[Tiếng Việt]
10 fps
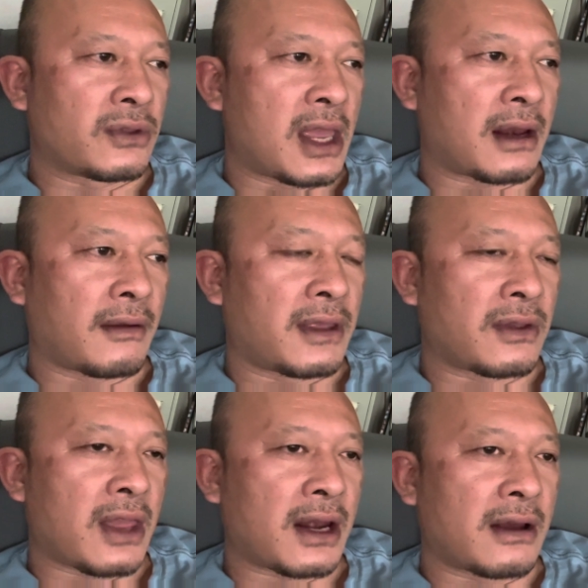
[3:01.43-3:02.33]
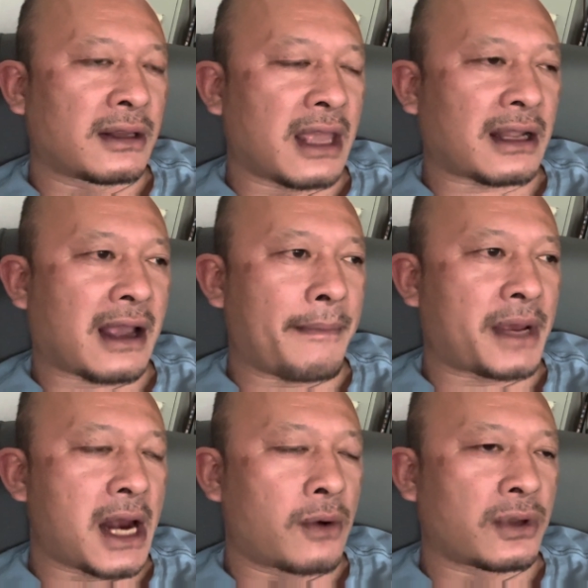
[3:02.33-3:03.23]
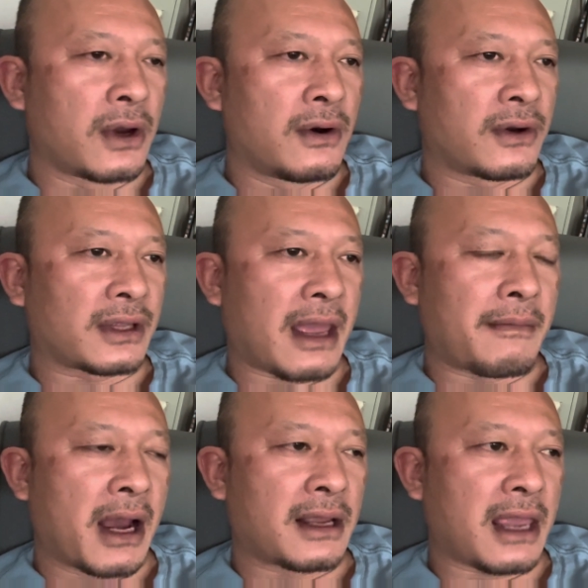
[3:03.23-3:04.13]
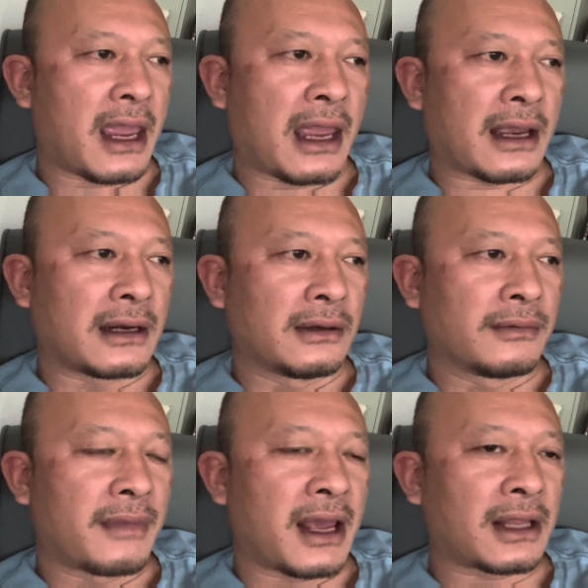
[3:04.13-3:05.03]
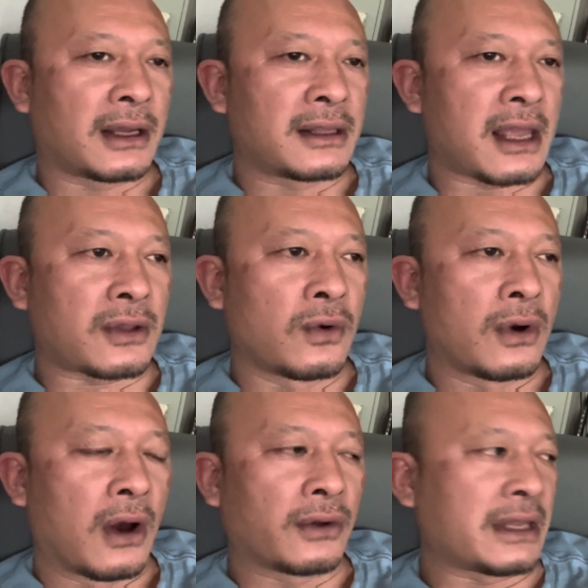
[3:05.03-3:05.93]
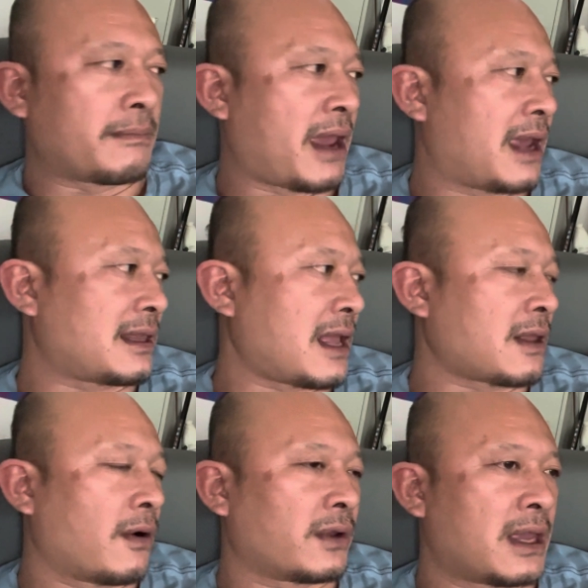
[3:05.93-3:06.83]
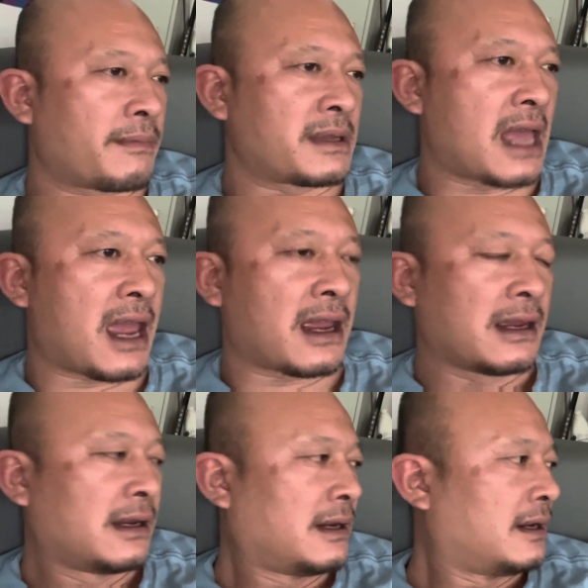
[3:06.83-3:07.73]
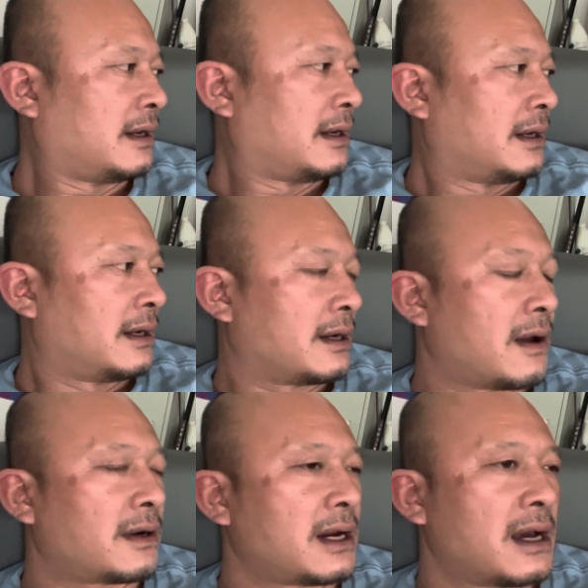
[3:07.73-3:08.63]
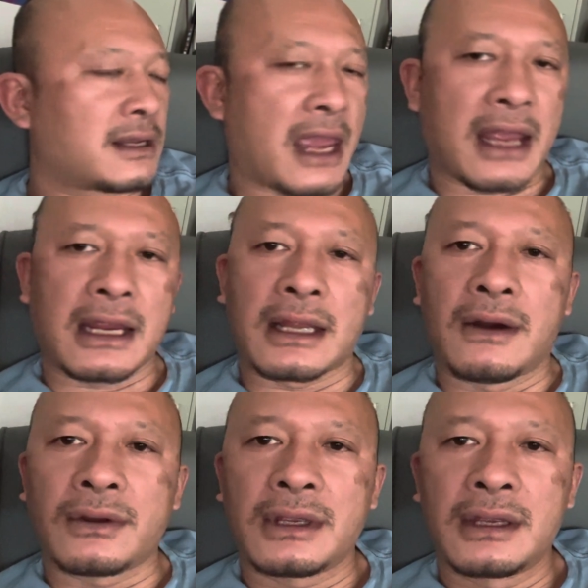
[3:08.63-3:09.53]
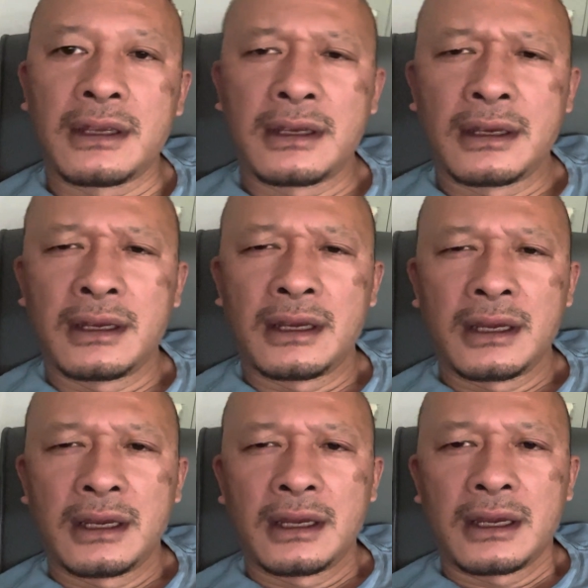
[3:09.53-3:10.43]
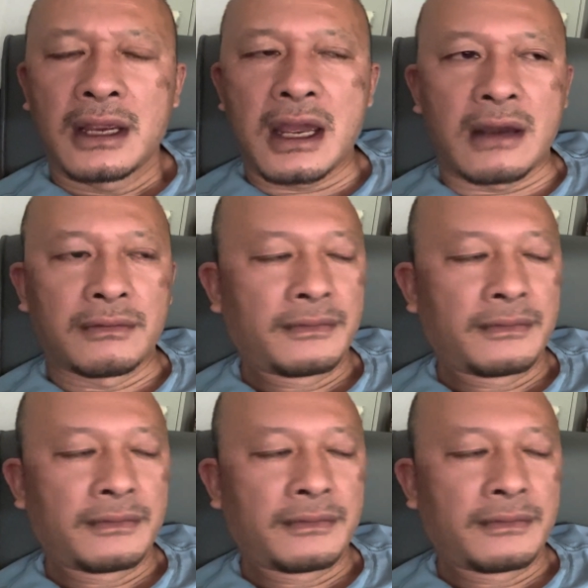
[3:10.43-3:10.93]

tiền bao nhiêu tiền đó người ta cắm cái đầu vô người ta mở nhà hàng đó đụng mẹ thì người ta thua lỗ chết mẹ người ta tội nghiệp người ta nói nó đơn giản vậy thôi Thấy không